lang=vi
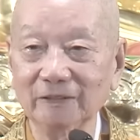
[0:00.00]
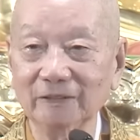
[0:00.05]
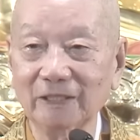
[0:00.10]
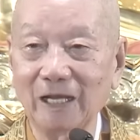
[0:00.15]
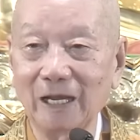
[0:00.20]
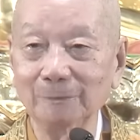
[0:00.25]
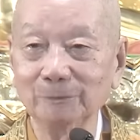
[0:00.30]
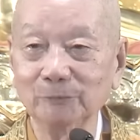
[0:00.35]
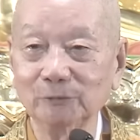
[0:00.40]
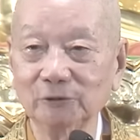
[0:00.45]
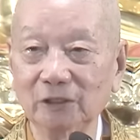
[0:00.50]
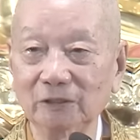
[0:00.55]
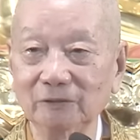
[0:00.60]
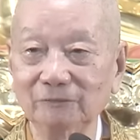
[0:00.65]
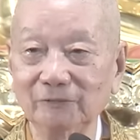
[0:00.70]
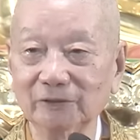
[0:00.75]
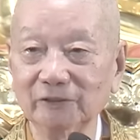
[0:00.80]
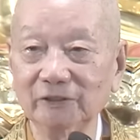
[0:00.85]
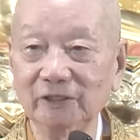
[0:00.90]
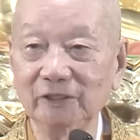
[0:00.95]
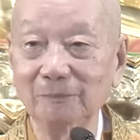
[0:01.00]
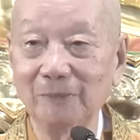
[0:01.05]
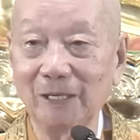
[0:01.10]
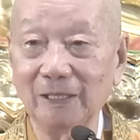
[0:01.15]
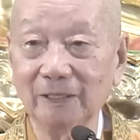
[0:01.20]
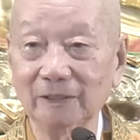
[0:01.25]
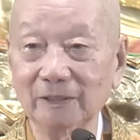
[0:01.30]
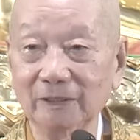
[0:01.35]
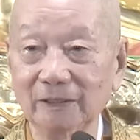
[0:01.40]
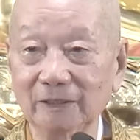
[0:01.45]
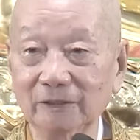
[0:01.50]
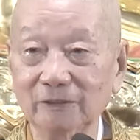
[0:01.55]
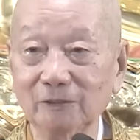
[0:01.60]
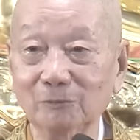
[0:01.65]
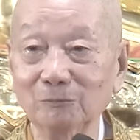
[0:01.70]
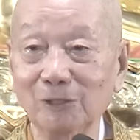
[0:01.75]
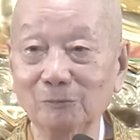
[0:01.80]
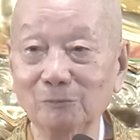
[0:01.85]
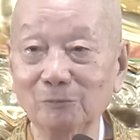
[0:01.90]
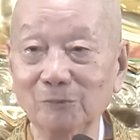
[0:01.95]
tham, sân và si, ba cái này ở
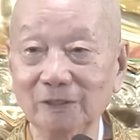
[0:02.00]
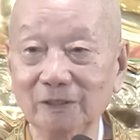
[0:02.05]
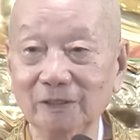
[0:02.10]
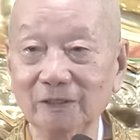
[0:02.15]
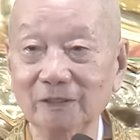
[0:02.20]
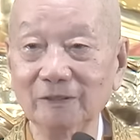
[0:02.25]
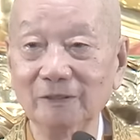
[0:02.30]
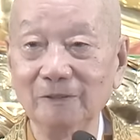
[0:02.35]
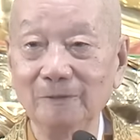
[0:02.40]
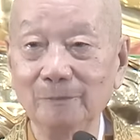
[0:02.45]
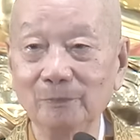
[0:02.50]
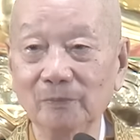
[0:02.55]
trong lòng mình á,